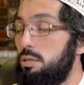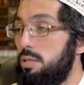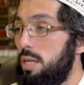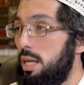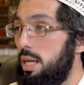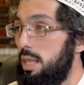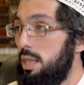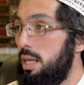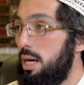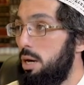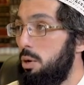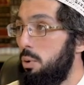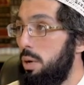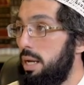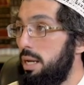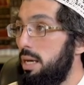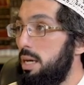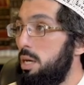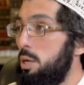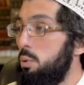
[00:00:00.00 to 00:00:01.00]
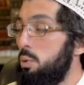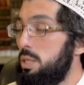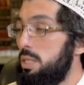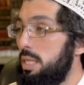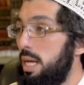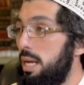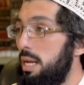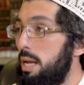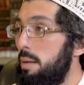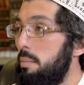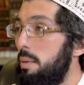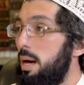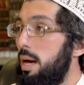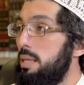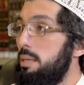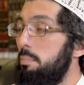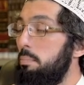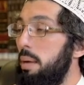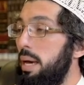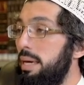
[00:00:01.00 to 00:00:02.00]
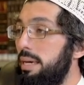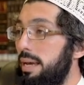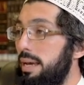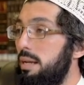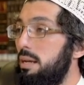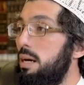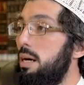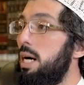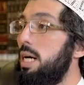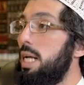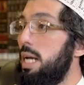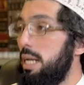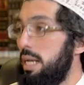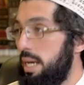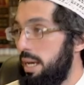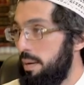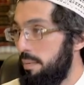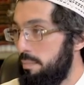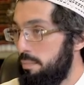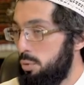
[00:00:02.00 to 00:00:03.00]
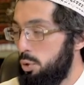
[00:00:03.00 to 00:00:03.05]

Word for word: саллиллаху алейхи вассалям, бей эль гарари».